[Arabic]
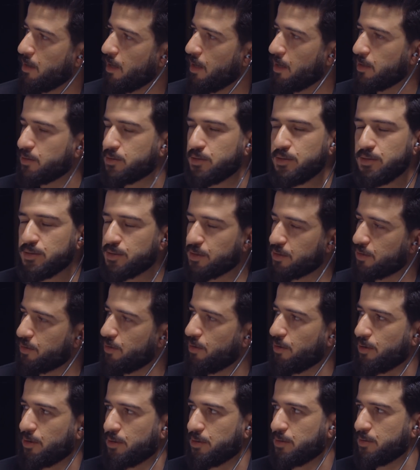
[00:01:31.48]
ها شنو
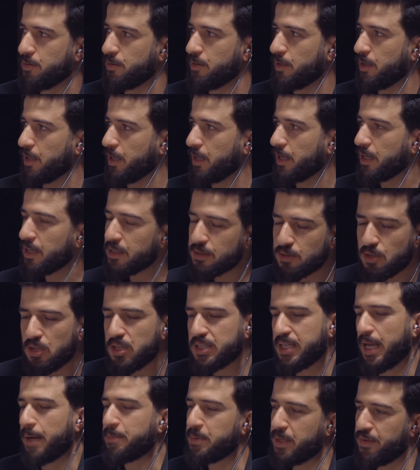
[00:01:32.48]
دكتور غير تقول لي
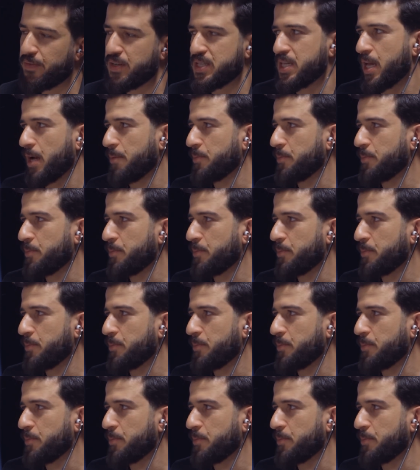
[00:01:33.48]
اسحب نفس